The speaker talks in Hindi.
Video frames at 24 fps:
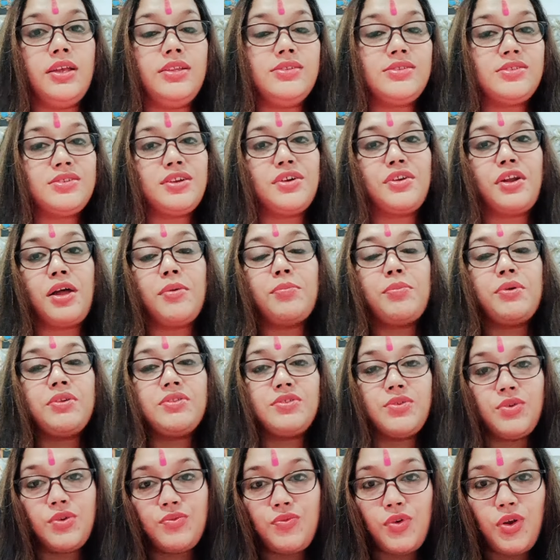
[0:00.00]
इंस्टाग्राम पर
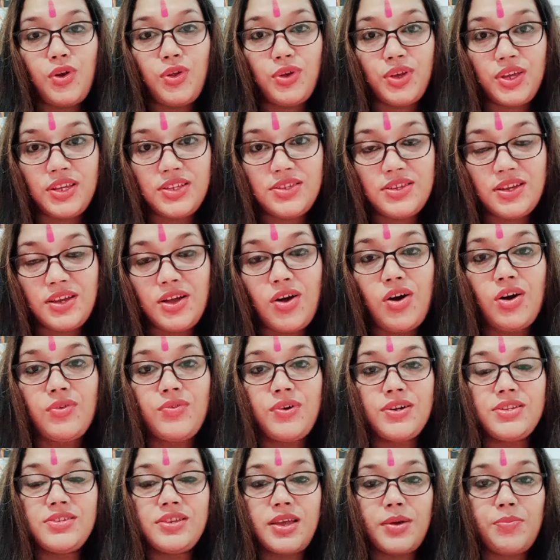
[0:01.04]
ज़रूर फॉलो कीजिएगा और
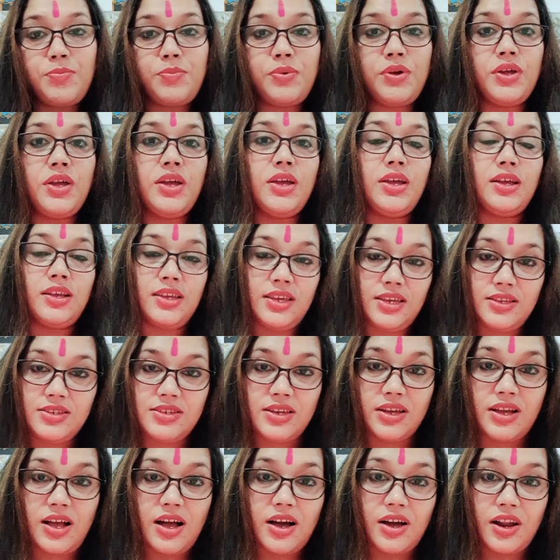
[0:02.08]
व्हाट्सएप
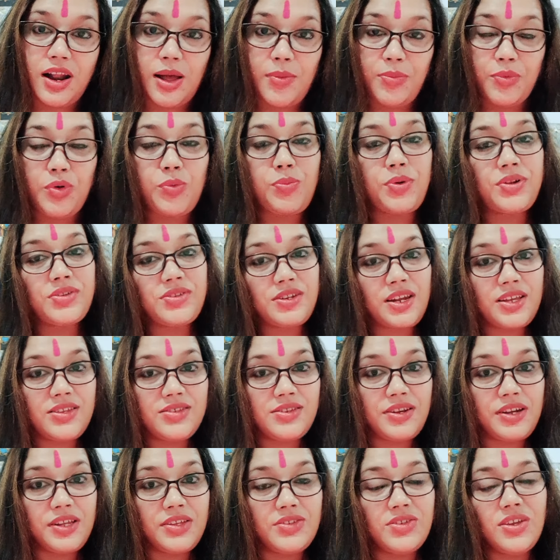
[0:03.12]
कीजिएगा अगर आपको
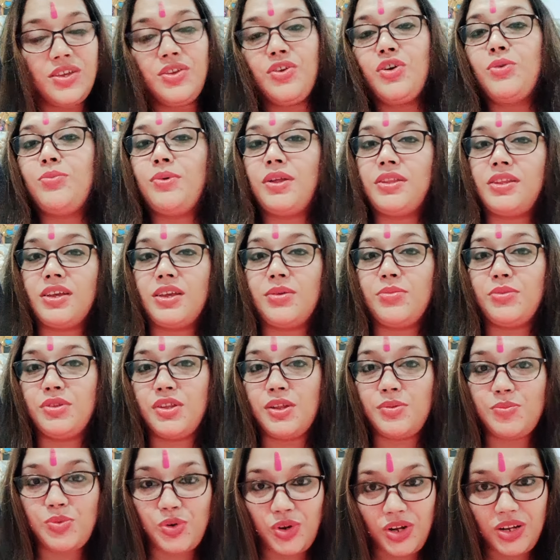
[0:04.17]
पर्सनलाइज रीडिंग चाहिए और माता की
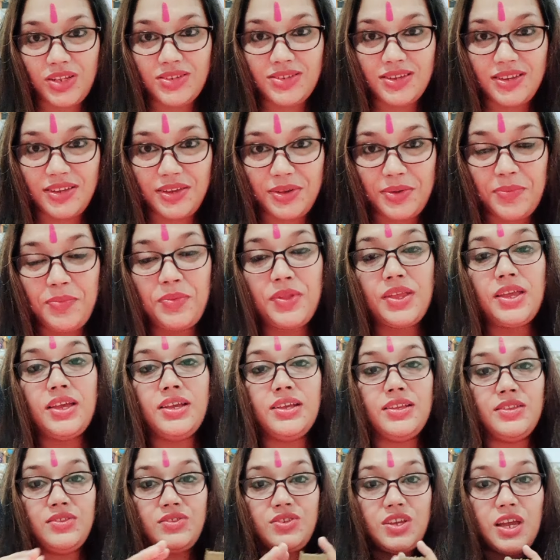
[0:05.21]
मंत्रित पोटली चाहिए
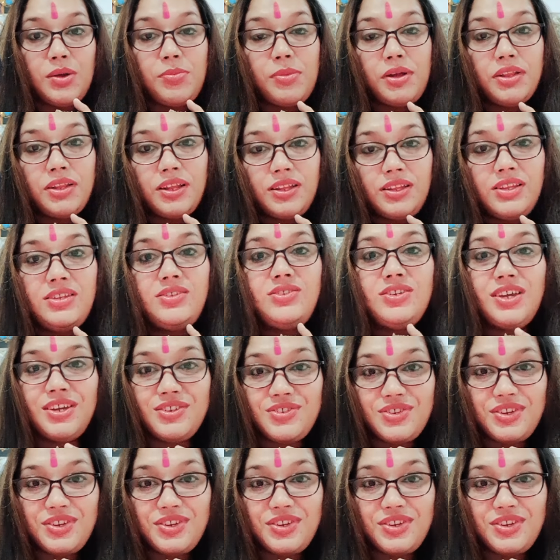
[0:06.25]
जय माता दी जय